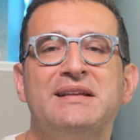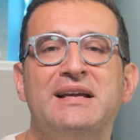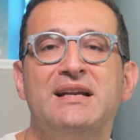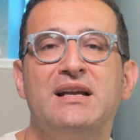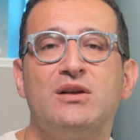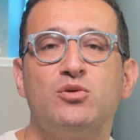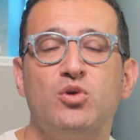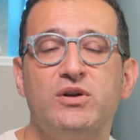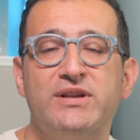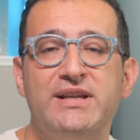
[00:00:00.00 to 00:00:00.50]

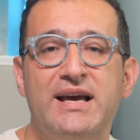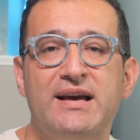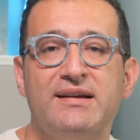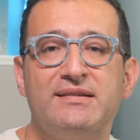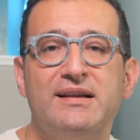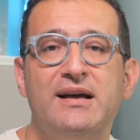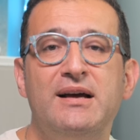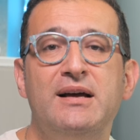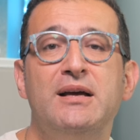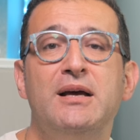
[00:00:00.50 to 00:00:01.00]
nella tua
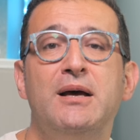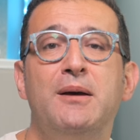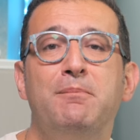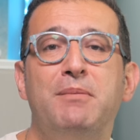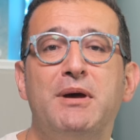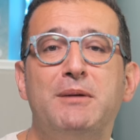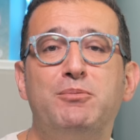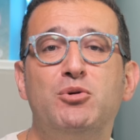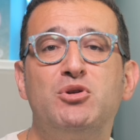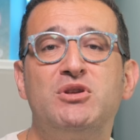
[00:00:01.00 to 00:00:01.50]
dieta
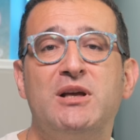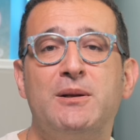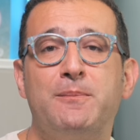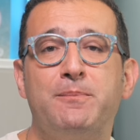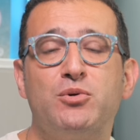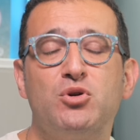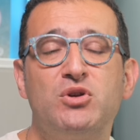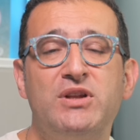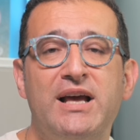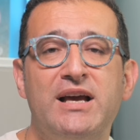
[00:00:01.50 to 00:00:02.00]
per poter
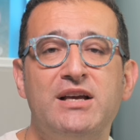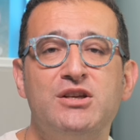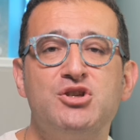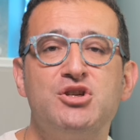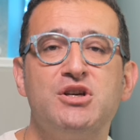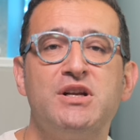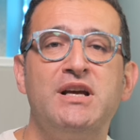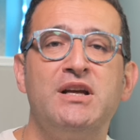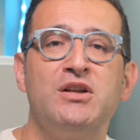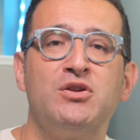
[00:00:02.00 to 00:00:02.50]

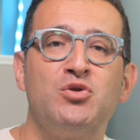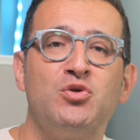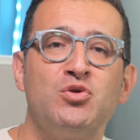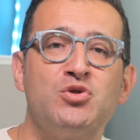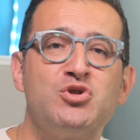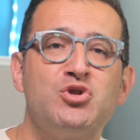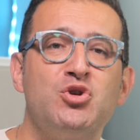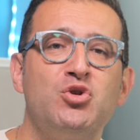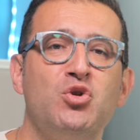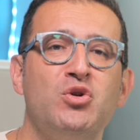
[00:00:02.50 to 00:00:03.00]
proteggere
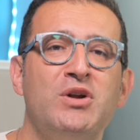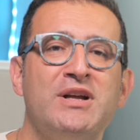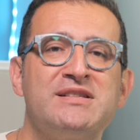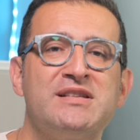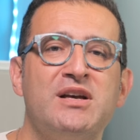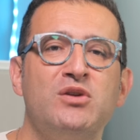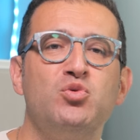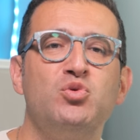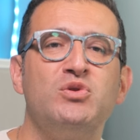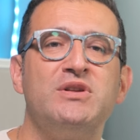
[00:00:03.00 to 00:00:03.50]
non solo la
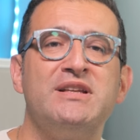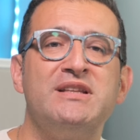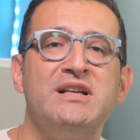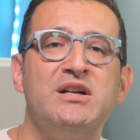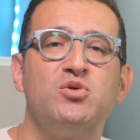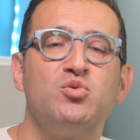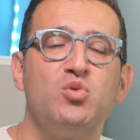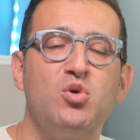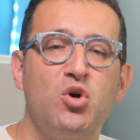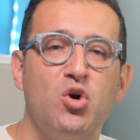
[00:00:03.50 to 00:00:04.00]
salute
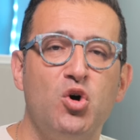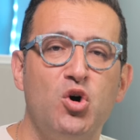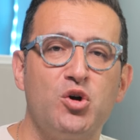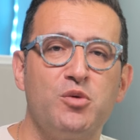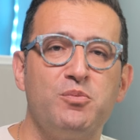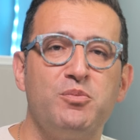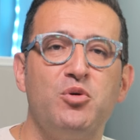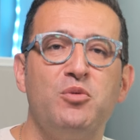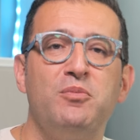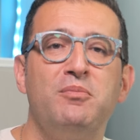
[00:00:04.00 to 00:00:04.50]
del tuo
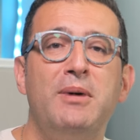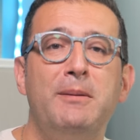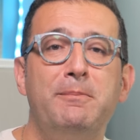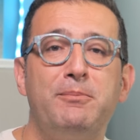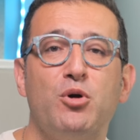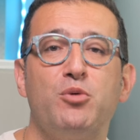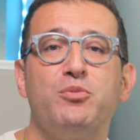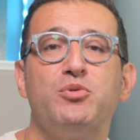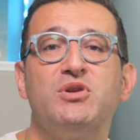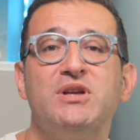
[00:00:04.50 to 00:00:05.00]
corpo, ma
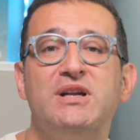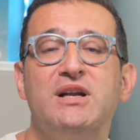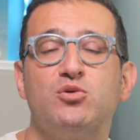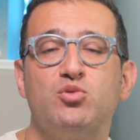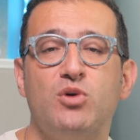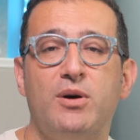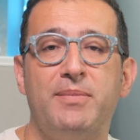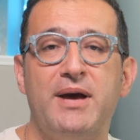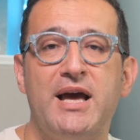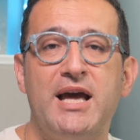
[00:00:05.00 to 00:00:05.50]
proprio della
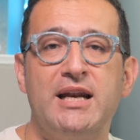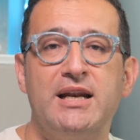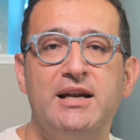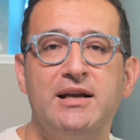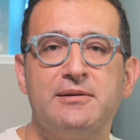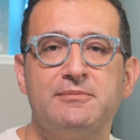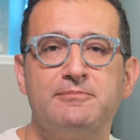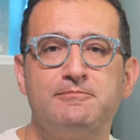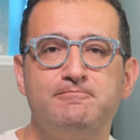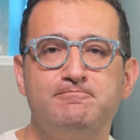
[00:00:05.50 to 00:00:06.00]
tua
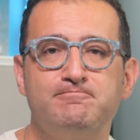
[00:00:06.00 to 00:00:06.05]
pelle.